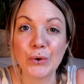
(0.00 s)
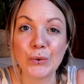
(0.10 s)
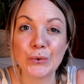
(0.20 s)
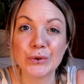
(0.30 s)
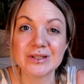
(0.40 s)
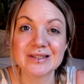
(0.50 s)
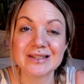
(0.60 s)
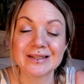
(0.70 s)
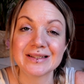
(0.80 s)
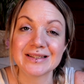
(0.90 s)

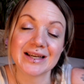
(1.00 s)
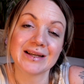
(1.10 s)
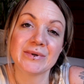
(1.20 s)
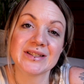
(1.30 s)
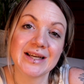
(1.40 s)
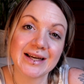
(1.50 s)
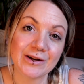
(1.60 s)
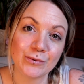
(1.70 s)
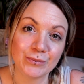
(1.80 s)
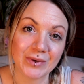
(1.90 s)
Und da ich aber sehr
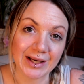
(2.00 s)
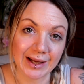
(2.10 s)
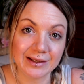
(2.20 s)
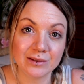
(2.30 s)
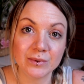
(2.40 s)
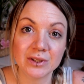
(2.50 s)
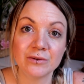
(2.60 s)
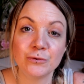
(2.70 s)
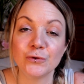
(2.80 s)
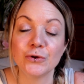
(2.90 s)
gerne auch mit mir alleine
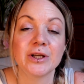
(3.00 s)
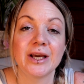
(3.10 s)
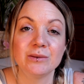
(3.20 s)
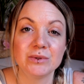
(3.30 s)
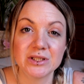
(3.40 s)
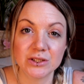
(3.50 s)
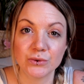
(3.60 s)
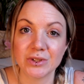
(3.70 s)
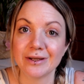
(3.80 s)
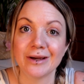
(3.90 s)
bin, führe ich eine
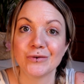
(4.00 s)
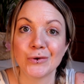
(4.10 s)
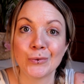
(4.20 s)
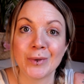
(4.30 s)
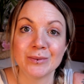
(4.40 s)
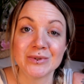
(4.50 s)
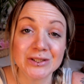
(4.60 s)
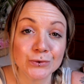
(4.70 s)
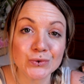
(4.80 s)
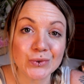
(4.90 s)
Beziehung nicht einfach nur, um eine
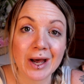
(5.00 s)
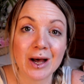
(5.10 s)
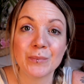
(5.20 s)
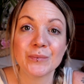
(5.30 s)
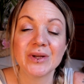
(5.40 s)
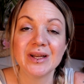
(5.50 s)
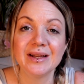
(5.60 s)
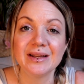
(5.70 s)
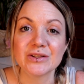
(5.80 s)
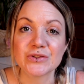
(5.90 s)
Beziehung zu haben,
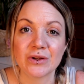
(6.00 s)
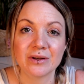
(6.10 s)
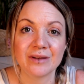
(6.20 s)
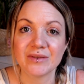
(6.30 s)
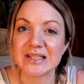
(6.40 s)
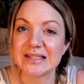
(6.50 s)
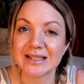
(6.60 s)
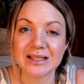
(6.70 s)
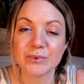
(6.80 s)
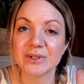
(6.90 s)
sondern wenn ich
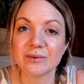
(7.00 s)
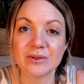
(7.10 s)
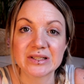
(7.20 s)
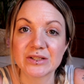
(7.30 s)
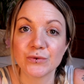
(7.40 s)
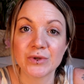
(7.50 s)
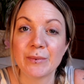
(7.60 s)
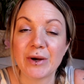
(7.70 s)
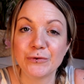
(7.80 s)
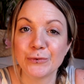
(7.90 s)
Single bin, ist das
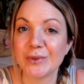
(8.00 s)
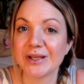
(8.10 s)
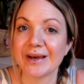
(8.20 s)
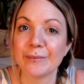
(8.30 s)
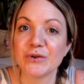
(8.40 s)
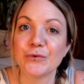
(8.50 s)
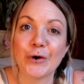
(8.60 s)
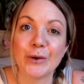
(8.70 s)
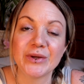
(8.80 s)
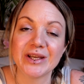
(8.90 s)
wunderbar für mich. Aber ich
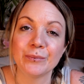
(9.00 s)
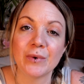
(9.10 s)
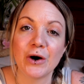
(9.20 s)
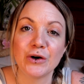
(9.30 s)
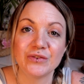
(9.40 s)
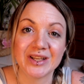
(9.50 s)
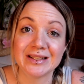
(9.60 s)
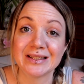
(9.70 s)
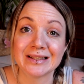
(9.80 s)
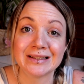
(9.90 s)
freue mich eben auch, wenn
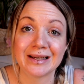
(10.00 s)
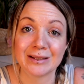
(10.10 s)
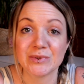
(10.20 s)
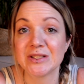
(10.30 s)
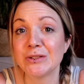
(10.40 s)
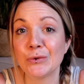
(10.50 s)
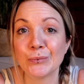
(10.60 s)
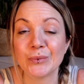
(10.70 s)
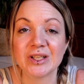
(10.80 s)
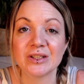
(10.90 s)
ich in einer
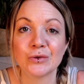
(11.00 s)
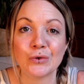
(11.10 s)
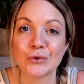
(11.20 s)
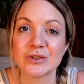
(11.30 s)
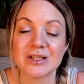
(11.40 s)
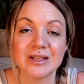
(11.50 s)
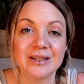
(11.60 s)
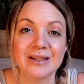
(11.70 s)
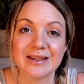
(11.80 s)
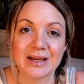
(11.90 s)
Beziehung bin und
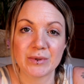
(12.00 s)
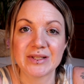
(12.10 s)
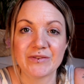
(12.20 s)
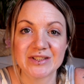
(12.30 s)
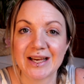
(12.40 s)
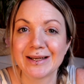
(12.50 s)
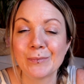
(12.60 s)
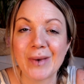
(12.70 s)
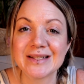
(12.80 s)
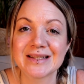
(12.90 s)
ja, man einfach Sachen
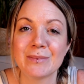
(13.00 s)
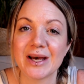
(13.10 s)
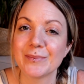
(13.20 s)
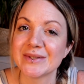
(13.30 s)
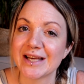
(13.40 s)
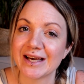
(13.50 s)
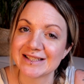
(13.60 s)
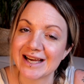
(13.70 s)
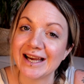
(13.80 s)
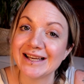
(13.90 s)
gemeinsam macht, man Sachen
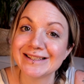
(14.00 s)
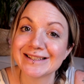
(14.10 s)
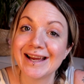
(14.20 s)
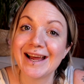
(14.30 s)
teilt.